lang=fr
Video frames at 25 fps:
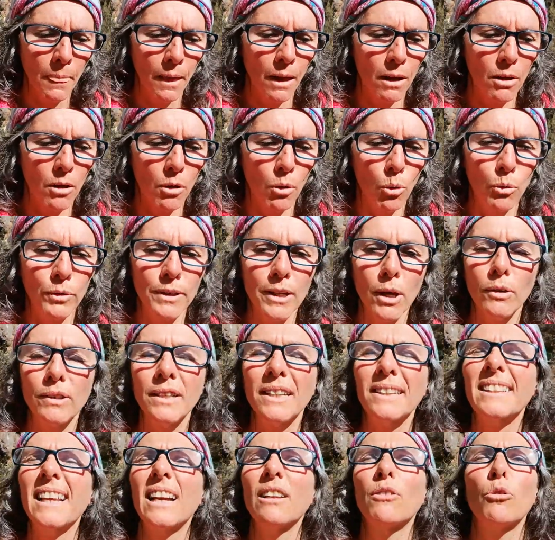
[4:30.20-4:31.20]
Euh, on est en
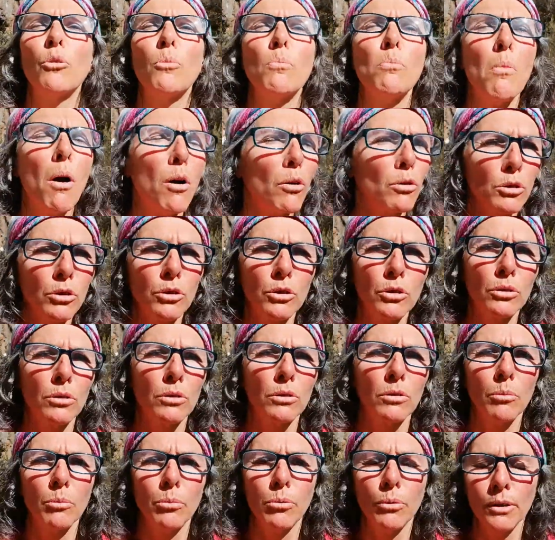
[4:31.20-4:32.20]
état de manque.
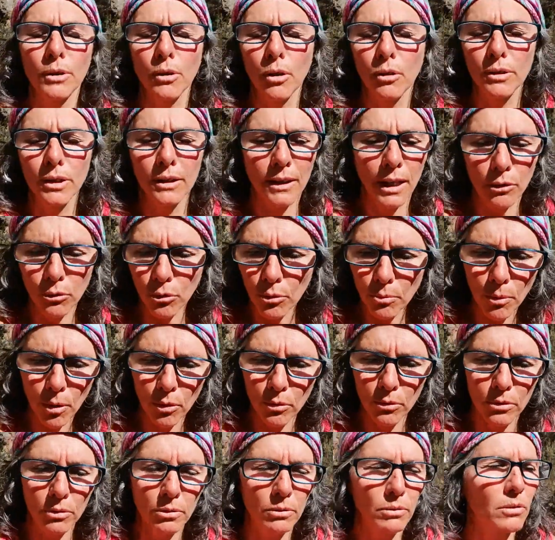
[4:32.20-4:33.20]
On peut être en état de
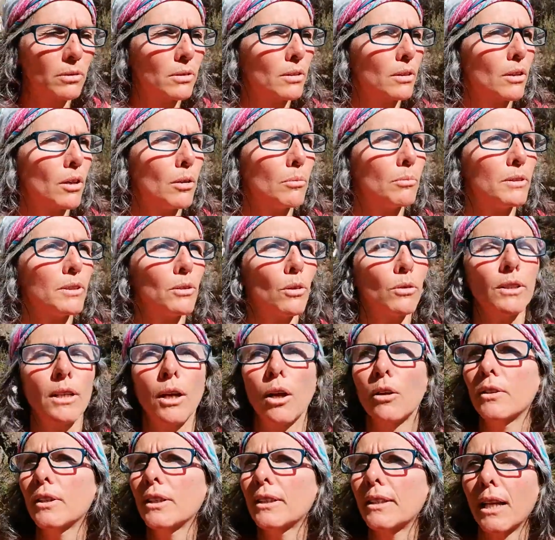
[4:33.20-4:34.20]
manque. C'est comme si on est
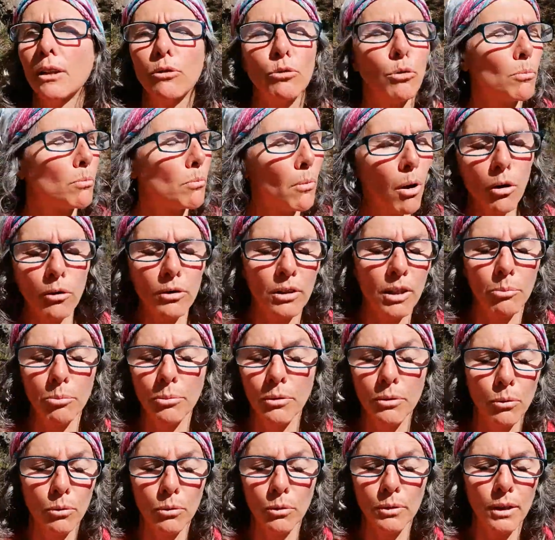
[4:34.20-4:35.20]
en état de manque et
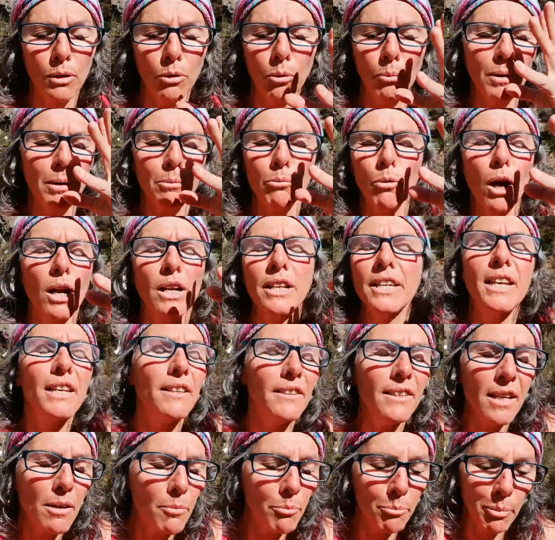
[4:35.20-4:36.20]
puis on est complètement
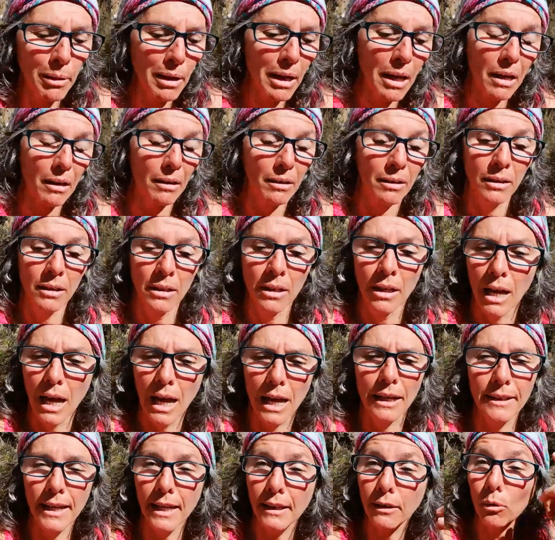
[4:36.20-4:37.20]
aliéné par
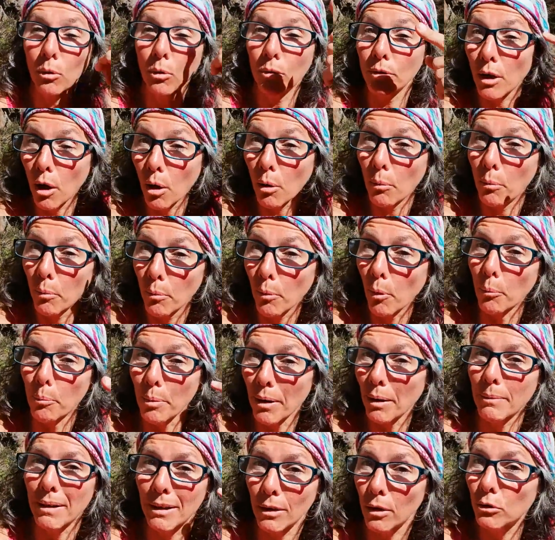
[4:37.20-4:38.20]
un être qu'on a en,
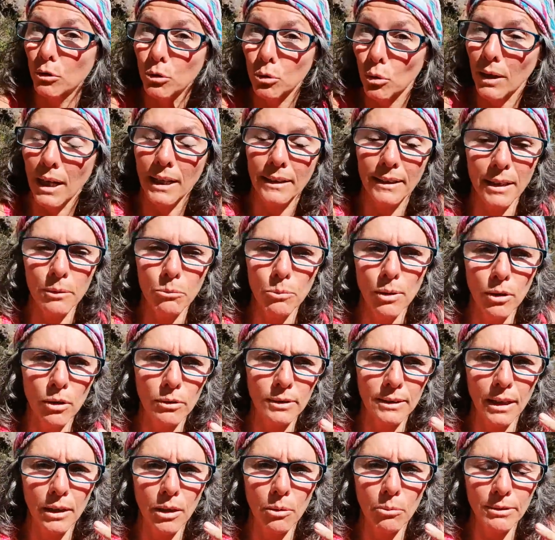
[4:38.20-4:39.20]
permanence sur la tête. Moi, quand
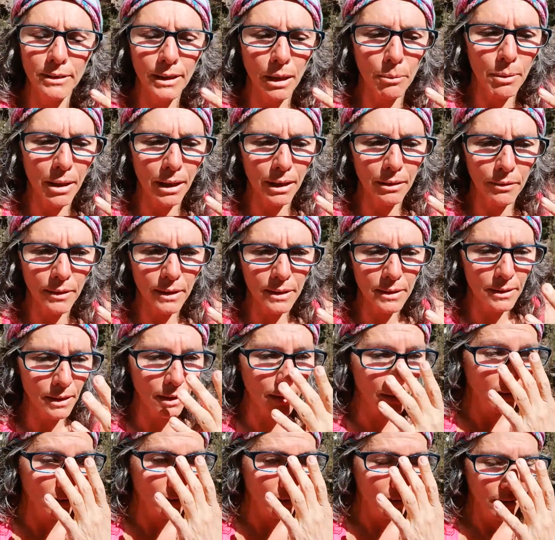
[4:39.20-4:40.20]
ça commence à m'arriver,
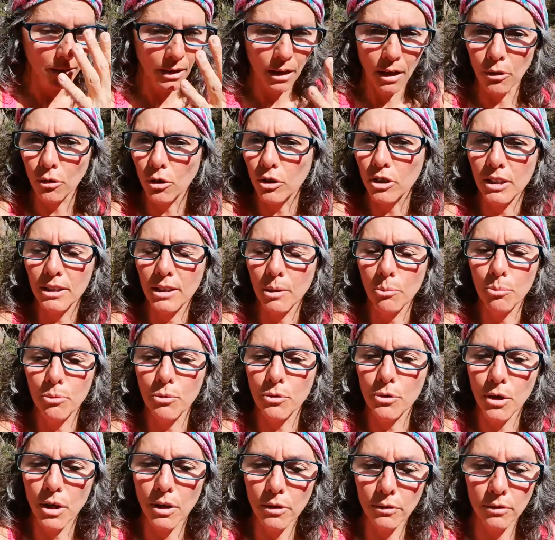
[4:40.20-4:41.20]
ça, alors quand j'étais plus
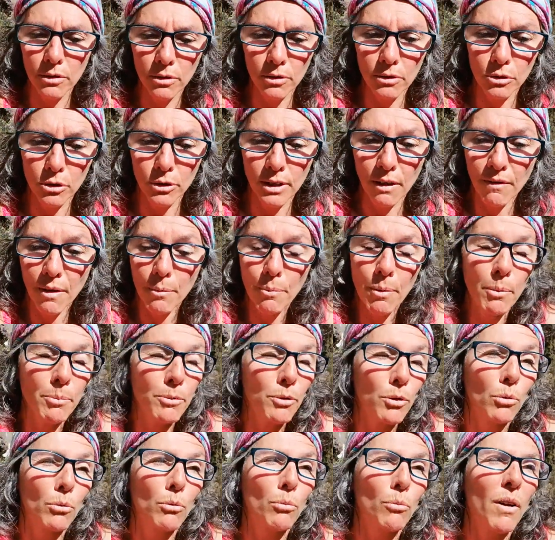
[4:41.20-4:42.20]
jeune, euh, je ne savais pas
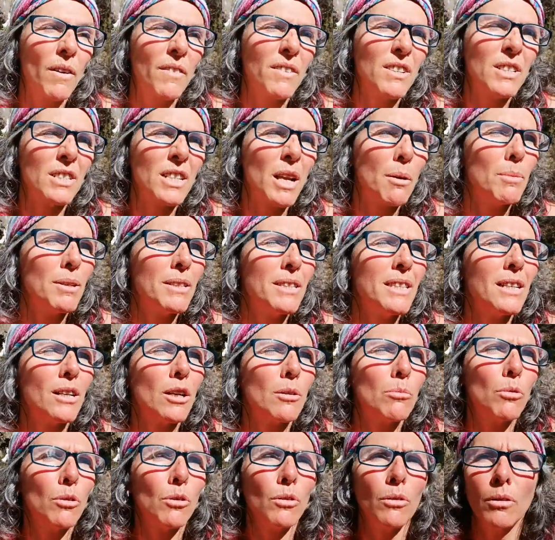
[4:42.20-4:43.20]
parce qu'on m'avait jamais dit
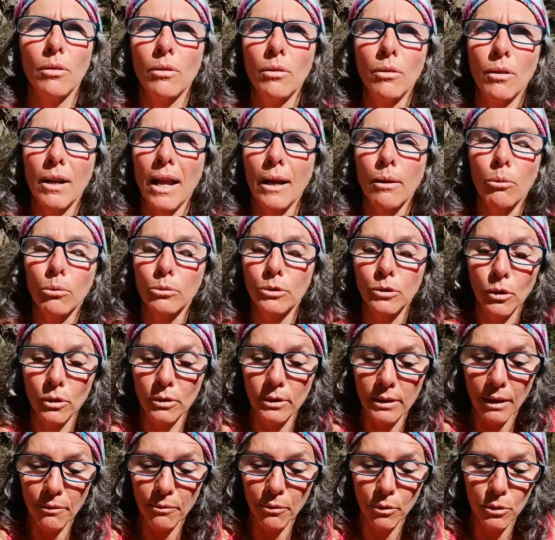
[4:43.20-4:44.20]
comment la conscience
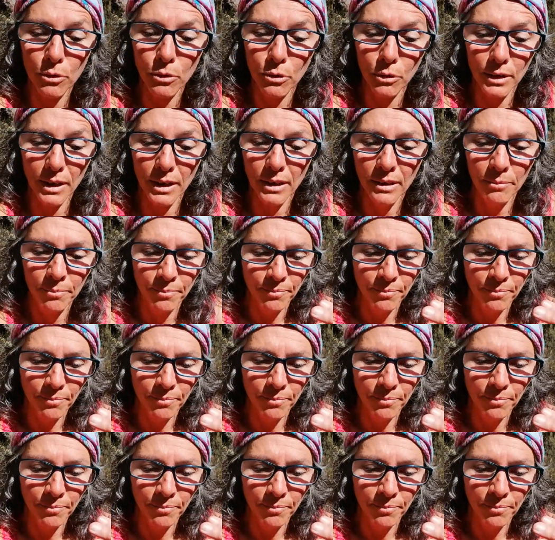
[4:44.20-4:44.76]
ça fonctionnait.